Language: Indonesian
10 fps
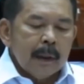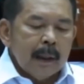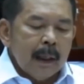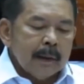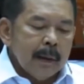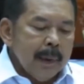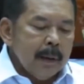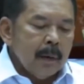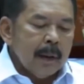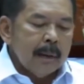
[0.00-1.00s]
untuk perkara
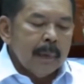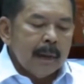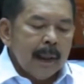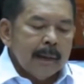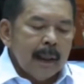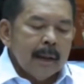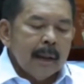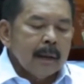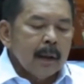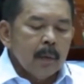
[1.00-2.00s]
tipikor yang
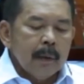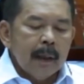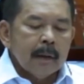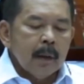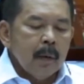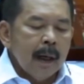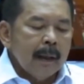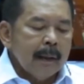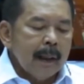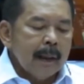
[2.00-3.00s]
berkaitan dengan kerugian
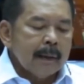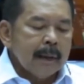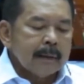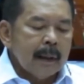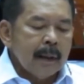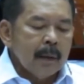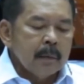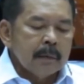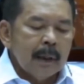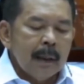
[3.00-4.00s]
keuangan negara Kejaksaan
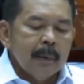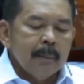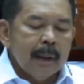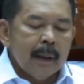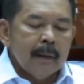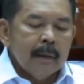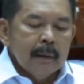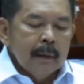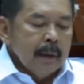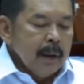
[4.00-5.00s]
Agung Agung telah memberikan
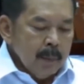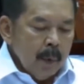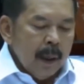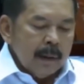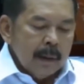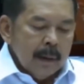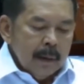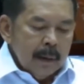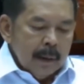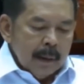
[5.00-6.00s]
himbau
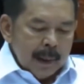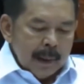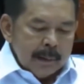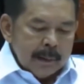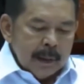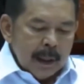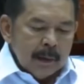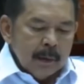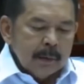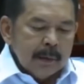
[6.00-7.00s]
kepada
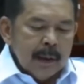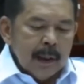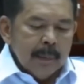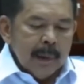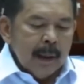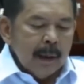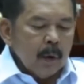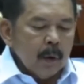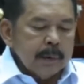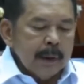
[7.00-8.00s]
jajaran untuk tindak pidana
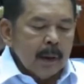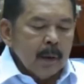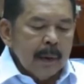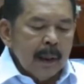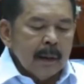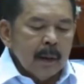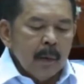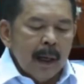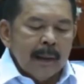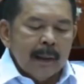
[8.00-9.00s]
korupsi kerugian
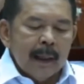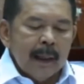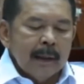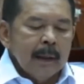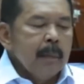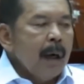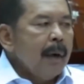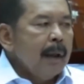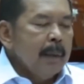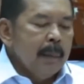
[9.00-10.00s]
keuangan negara di
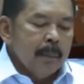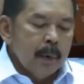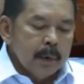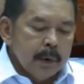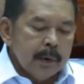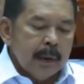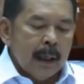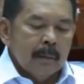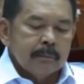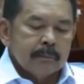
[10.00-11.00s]
bawah 50
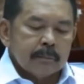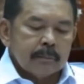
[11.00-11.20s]
juta